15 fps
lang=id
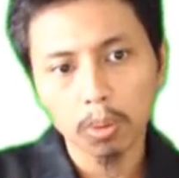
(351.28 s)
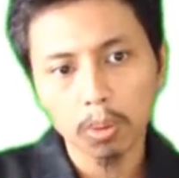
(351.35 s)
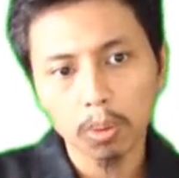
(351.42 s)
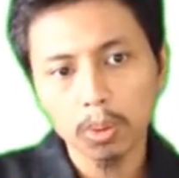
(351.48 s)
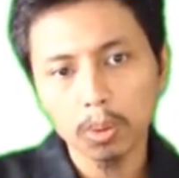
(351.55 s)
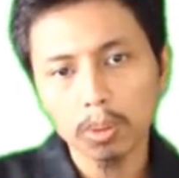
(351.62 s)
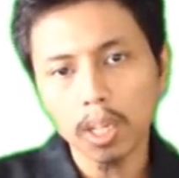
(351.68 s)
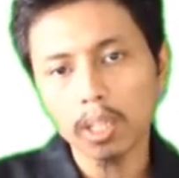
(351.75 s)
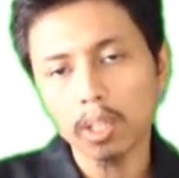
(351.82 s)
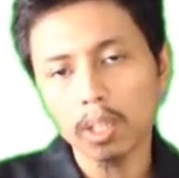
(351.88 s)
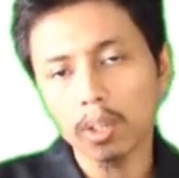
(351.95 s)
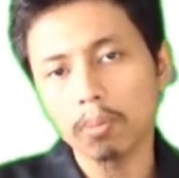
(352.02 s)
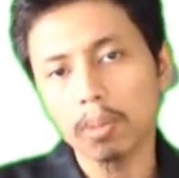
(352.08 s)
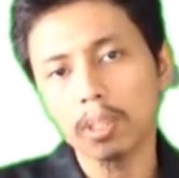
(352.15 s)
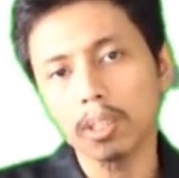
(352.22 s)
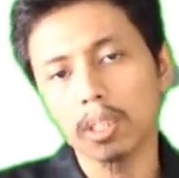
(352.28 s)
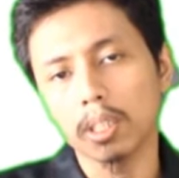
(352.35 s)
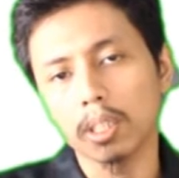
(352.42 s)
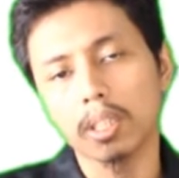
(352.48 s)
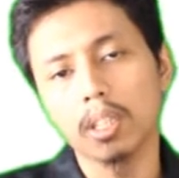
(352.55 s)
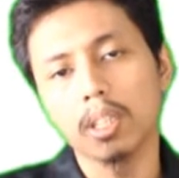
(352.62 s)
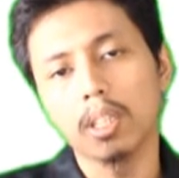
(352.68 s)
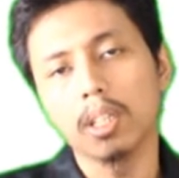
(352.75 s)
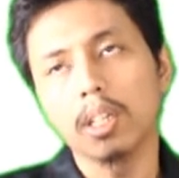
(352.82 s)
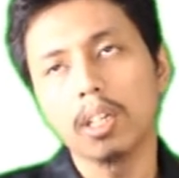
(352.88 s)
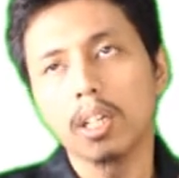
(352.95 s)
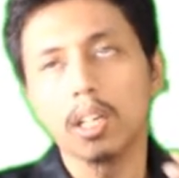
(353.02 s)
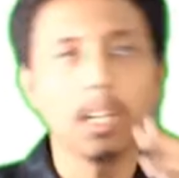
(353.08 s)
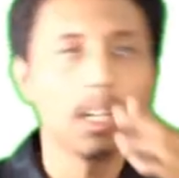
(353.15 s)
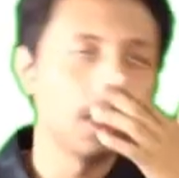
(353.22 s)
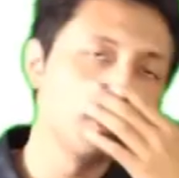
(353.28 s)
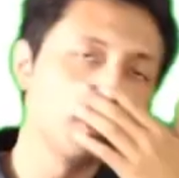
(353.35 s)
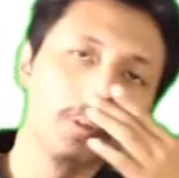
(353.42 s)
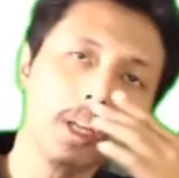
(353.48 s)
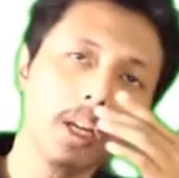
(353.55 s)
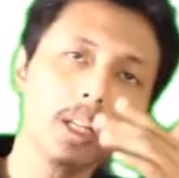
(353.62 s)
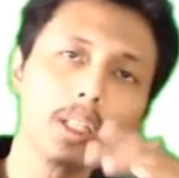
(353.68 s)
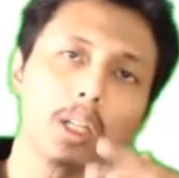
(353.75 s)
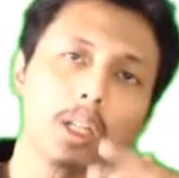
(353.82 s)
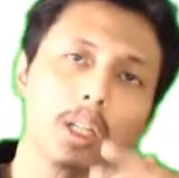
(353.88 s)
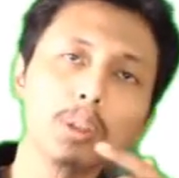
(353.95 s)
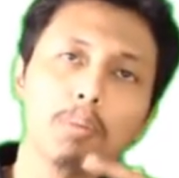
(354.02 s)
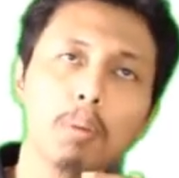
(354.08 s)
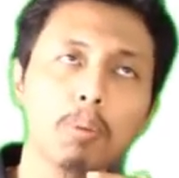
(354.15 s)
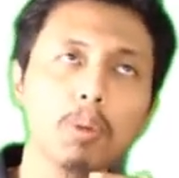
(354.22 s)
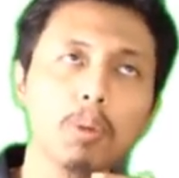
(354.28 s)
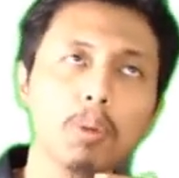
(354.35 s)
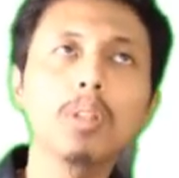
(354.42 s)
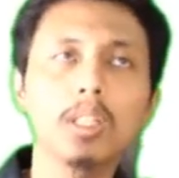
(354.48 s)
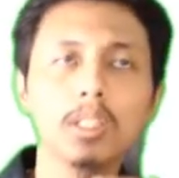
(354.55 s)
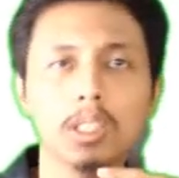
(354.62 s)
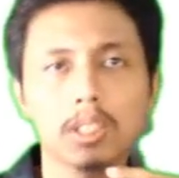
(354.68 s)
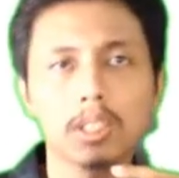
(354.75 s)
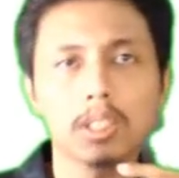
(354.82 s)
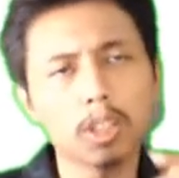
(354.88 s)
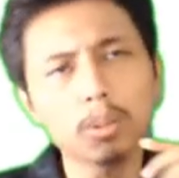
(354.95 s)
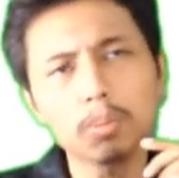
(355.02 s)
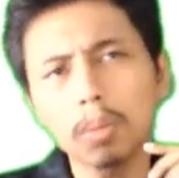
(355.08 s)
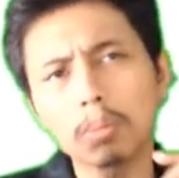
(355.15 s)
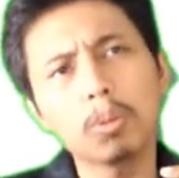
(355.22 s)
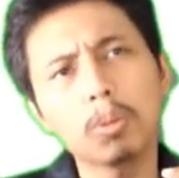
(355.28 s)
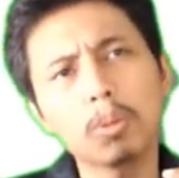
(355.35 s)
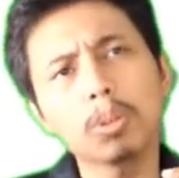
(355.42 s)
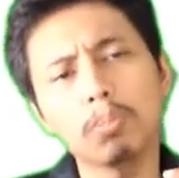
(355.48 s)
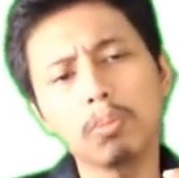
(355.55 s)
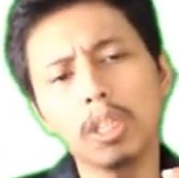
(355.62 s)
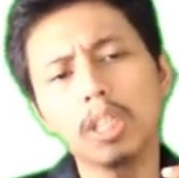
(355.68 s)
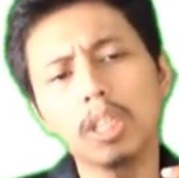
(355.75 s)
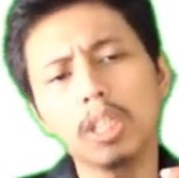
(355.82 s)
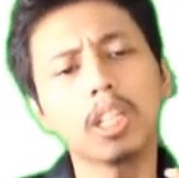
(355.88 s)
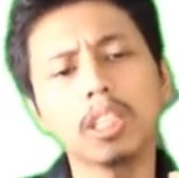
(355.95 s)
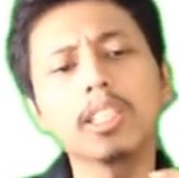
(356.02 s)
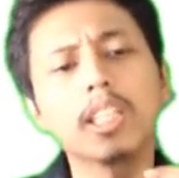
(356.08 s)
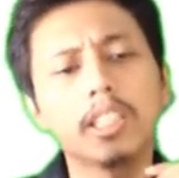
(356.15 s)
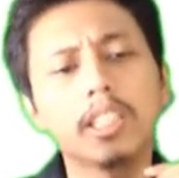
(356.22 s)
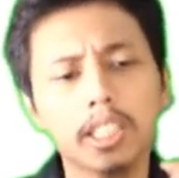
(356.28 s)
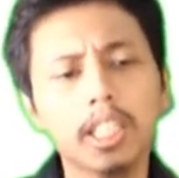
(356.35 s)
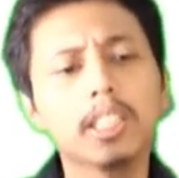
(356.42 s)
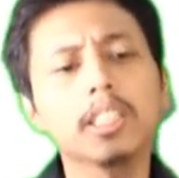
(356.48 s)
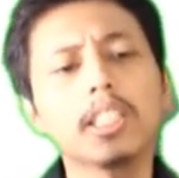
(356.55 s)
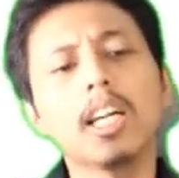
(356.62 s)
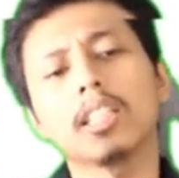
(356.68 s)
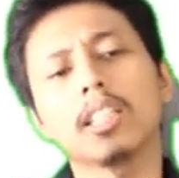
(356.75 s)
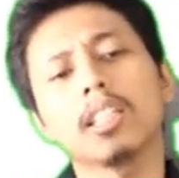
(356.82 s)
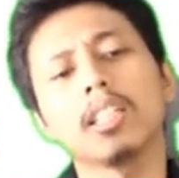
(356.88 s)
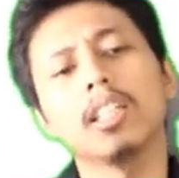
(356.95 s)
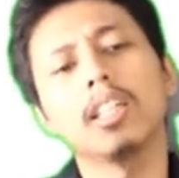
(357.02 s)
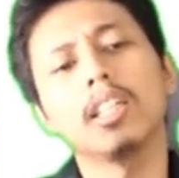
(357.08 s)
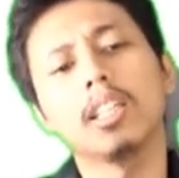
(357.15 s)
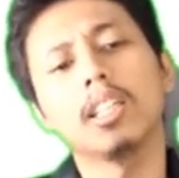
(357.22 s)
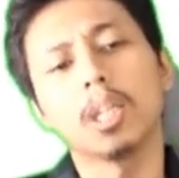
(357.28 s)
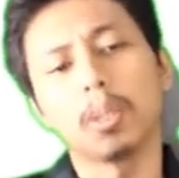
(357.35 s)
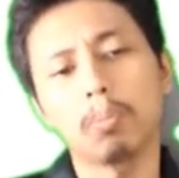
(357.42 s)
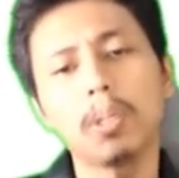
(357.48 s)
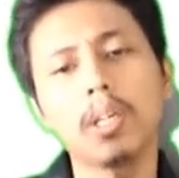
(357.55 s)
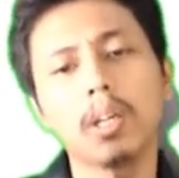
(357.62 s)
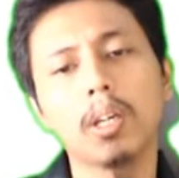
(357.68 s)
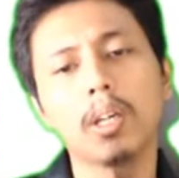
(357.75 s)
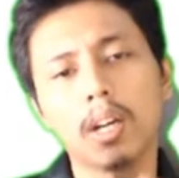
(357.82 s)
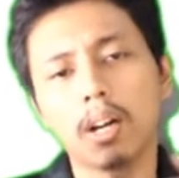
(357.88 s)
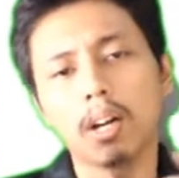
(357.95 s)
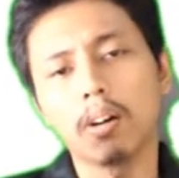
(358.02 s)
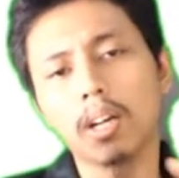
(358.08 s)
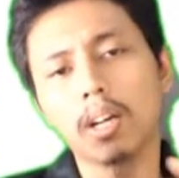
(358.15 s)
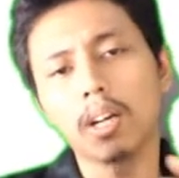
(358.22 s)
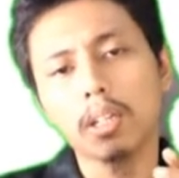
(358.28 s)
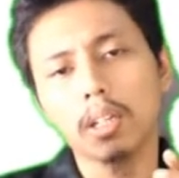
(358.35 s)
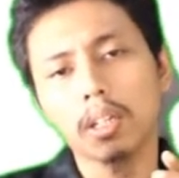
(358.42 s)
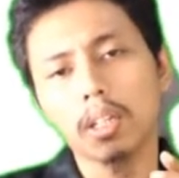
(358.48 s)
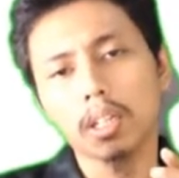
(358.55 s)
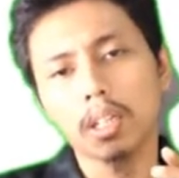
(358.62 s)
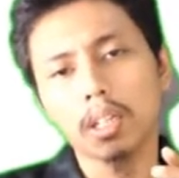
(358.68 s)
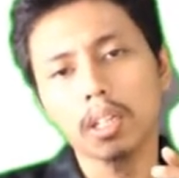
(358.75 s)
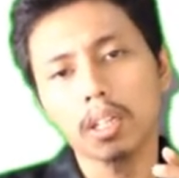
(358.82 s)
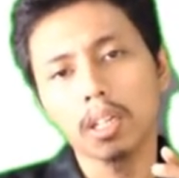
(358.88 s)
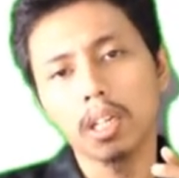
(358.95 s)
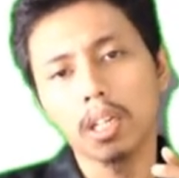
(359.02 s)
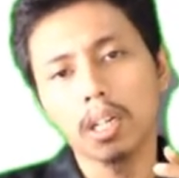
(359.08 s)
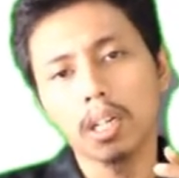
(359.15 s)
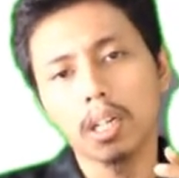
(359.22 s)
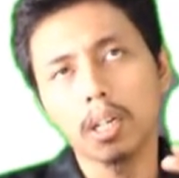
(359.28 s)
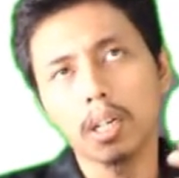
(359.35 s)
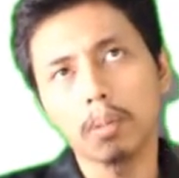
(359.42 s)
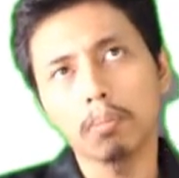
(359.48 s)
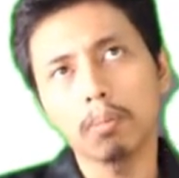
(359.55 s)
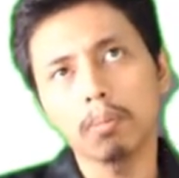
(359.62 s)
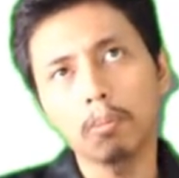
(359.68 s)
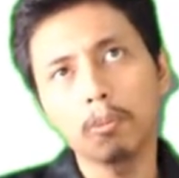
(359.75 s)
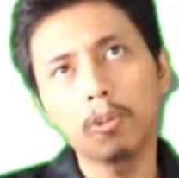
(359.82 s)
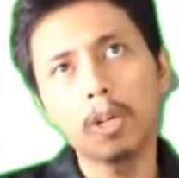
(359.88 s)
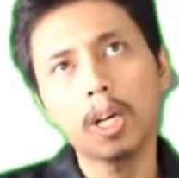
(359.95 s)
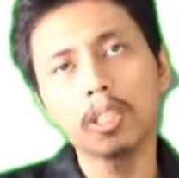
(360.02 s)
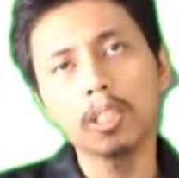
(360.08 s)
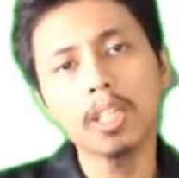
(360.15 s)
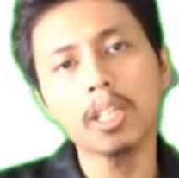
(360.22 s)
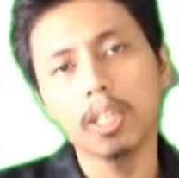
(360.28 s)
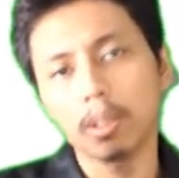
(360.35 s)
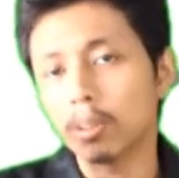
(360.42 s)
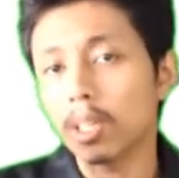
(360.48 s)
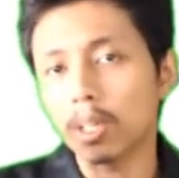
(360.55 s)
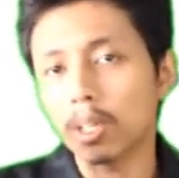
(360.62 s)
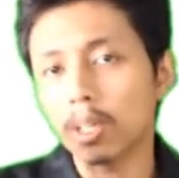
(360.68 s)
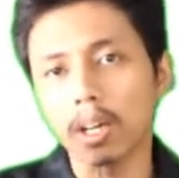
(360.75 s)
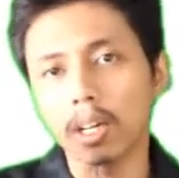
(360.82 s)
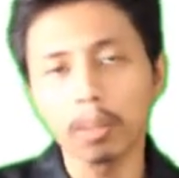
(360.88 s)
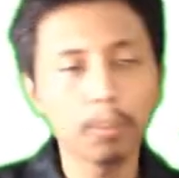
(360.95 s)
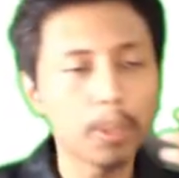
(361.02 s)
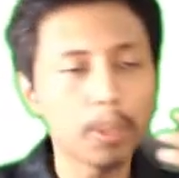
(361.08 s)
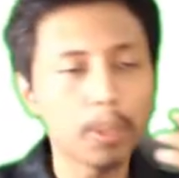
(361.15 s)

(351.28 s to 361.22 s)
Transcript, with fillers: juta kilometer. Nah, sebenarnya nggak 150 juta sih, 149 sekian sekian sekian sekian. Tapi orang-orang e, membuatnya ya udah kurang lebih